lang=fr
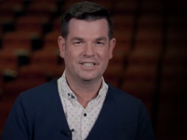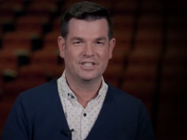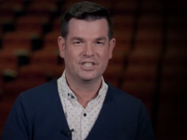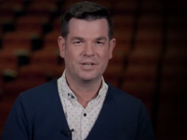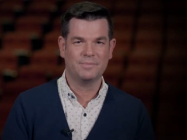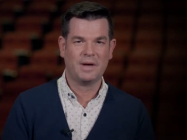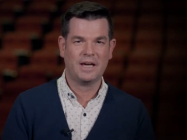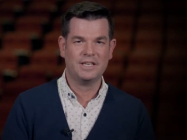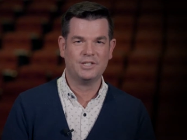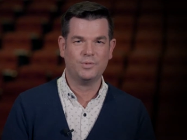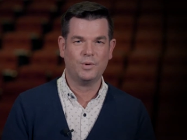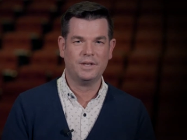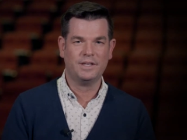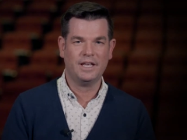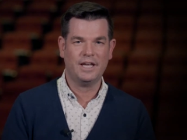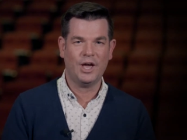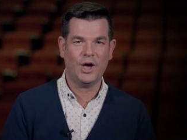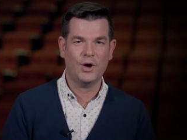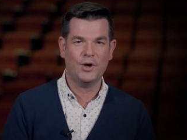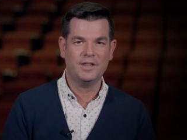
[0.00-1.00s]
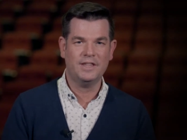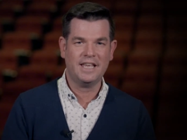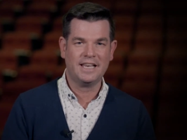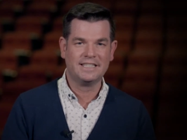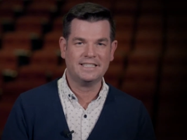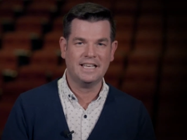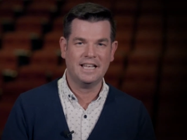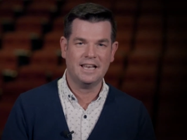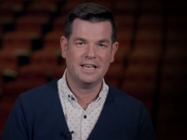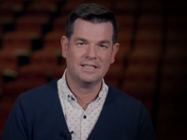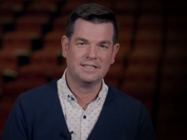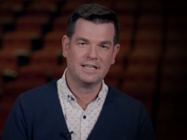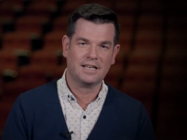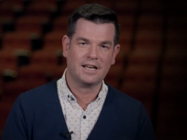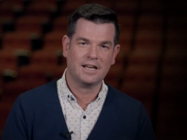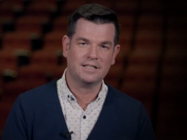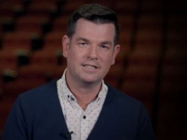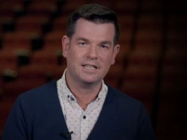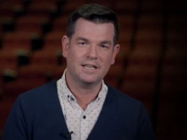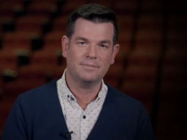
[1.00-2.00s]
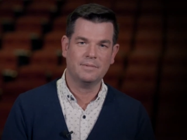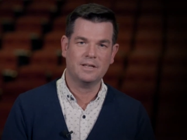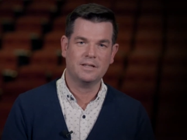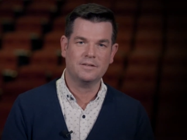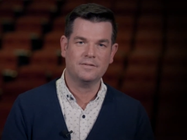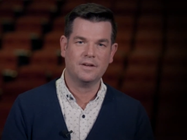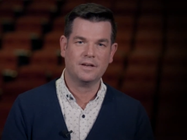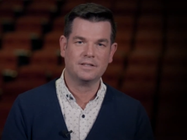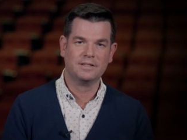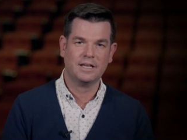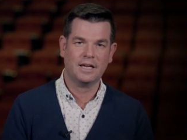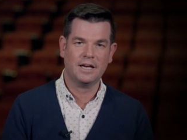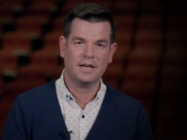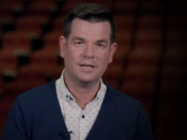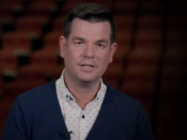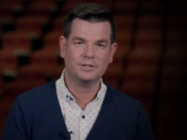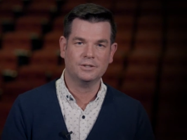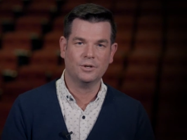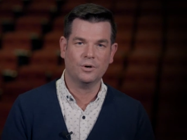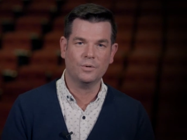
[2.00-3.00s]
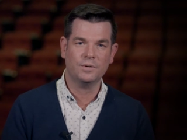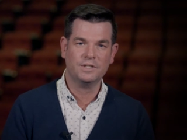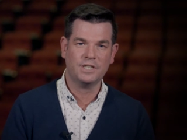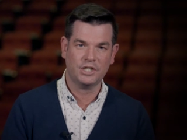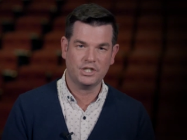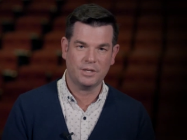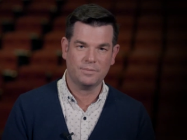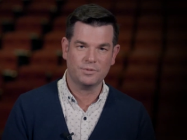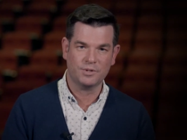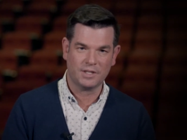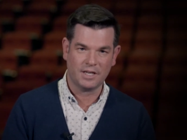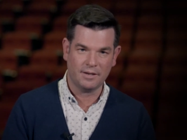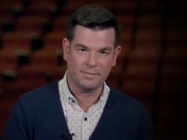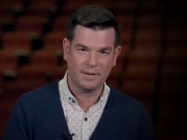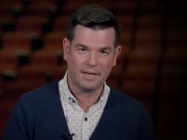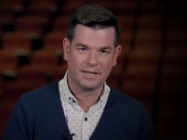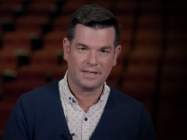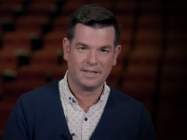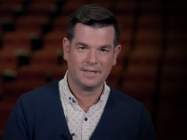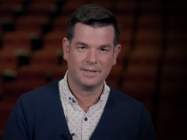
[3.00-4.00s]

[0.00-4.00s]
J'aimerais souhaiter un excellent 50e anniversaire au Cégep du Québec.